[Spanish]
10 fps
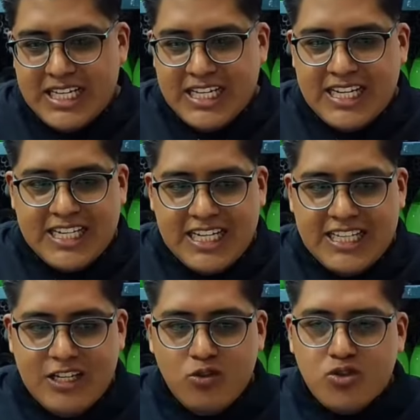En
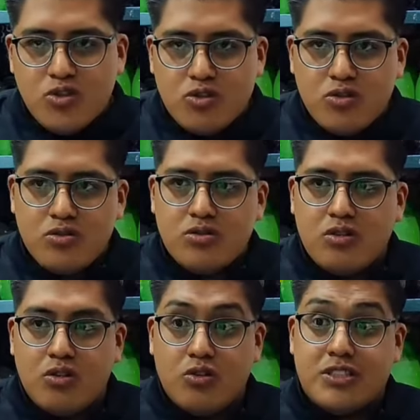realidad nosotros,
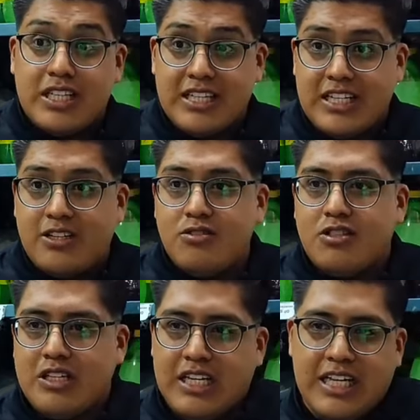los tenderos, y
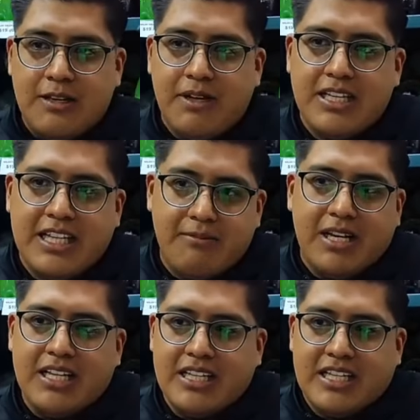ahí va el
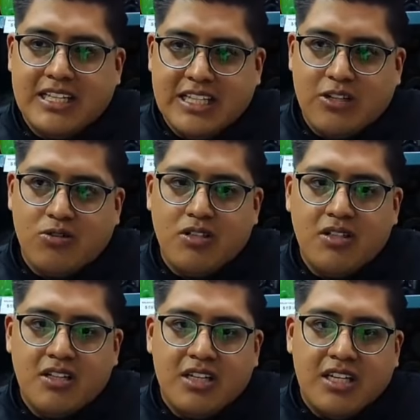tema de, hoy,
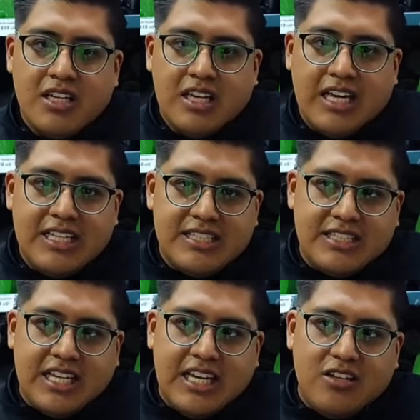es
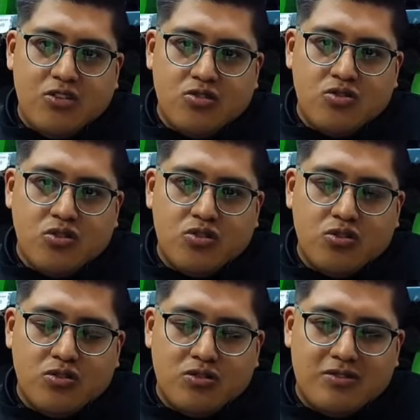que
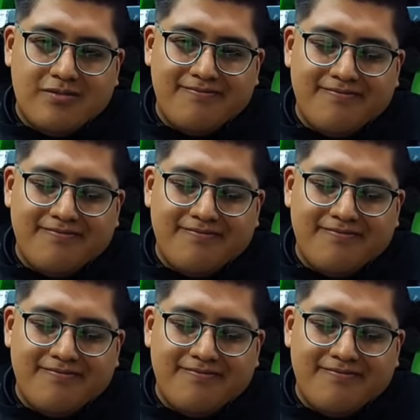nosotros...